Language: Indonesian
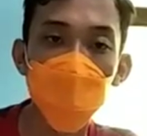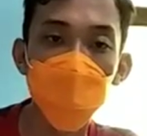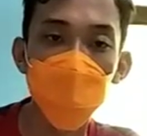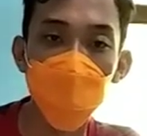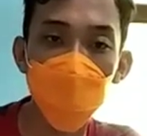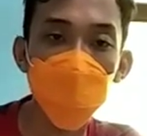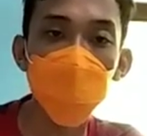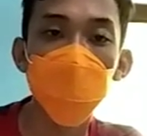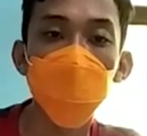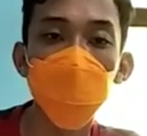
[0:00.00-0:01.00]
yang
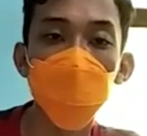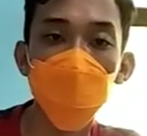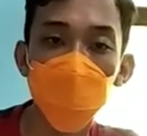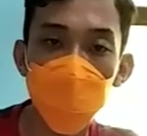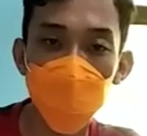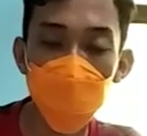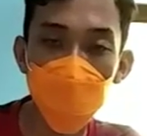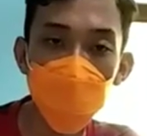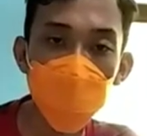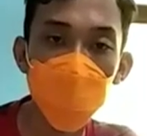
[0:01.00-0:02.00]
jelas tetap
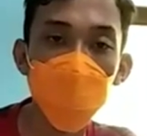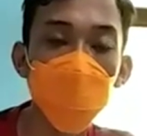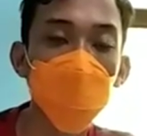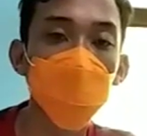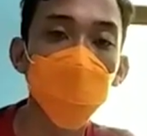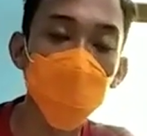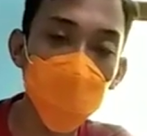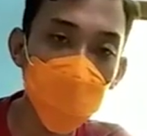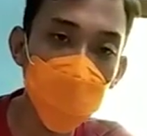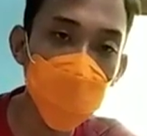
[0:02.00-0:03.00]
semangat dan dukung
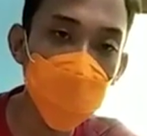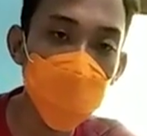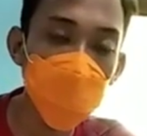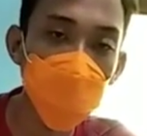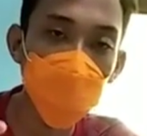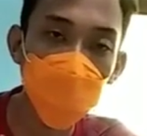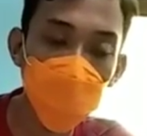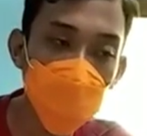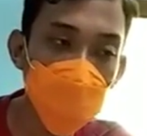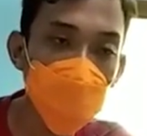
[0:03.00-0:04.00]
ini jangan
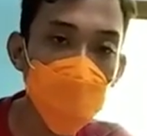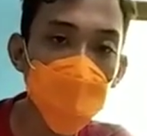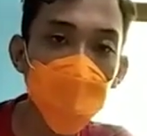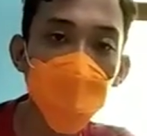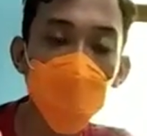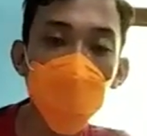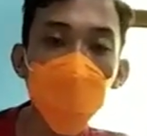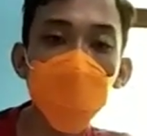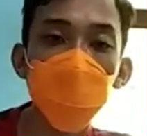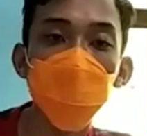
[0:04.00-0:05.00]
lupa
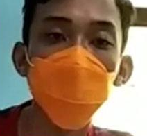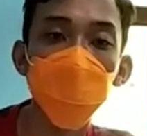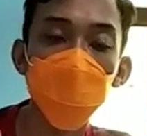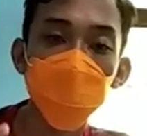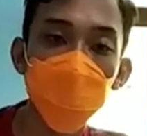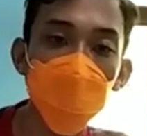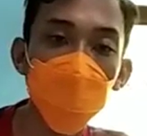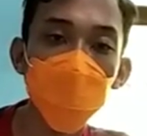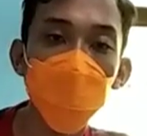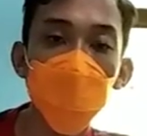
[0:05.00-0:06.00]
like
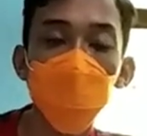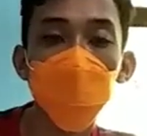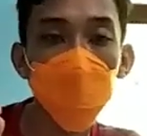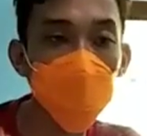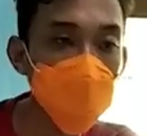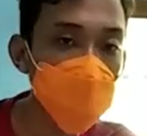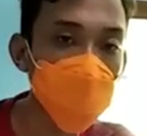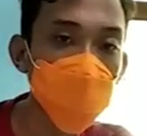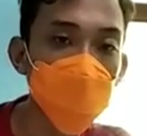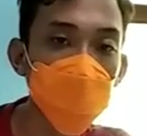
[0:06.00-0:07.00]
subscribe, and comment
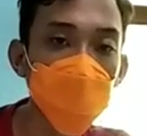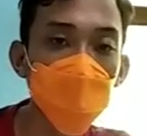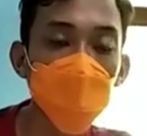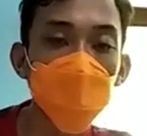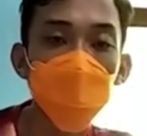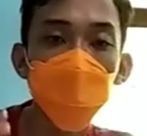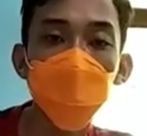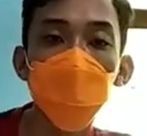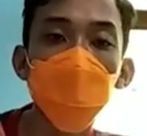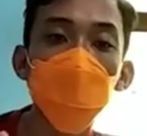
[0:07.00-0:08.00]
untuk
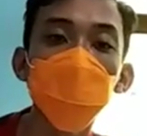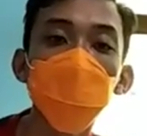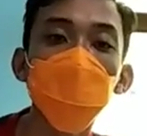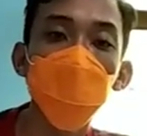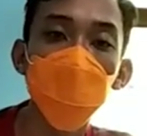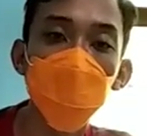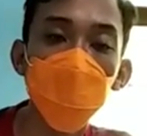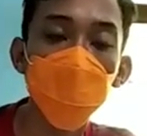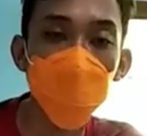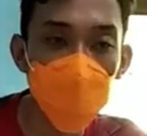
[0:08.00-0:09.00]
membangun channel
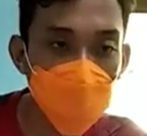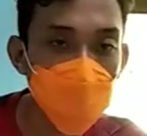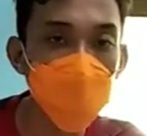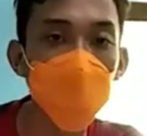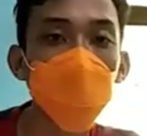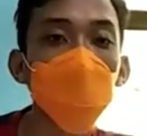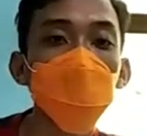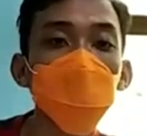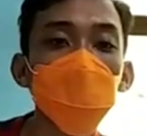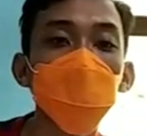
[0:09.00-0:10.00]
ini menjadi lebih
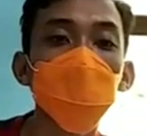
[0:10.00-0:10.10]
baik.